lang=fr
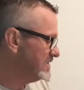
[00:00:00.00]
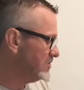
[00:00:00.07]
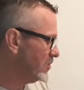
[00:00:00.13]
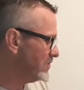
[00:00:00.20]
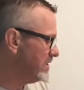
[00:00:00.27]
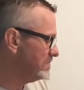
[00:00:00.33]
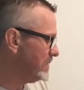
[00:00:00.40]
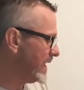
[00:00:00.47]

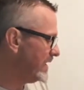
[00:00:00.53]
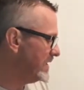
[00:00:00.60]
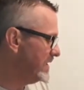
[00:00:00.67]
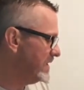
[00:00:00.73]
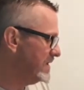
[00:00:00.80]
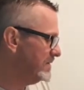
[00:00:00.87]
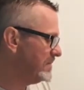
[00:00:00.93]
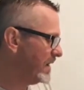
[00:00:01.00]
j'en ai
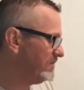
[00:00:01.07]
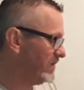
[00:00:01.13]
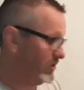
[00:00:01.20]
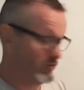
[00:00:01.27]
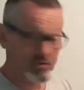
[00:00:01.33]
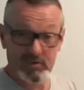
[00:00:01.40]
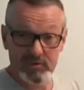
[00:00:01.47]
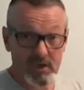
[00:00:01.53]
parlé, ben,
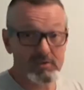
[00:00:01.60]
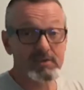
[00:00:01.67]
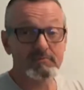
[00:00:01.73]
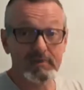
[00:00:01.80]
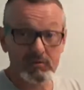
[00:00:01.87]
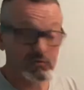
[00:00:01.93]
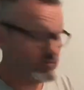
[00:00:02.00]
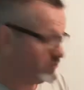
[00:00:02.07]
Valentina, ça va être du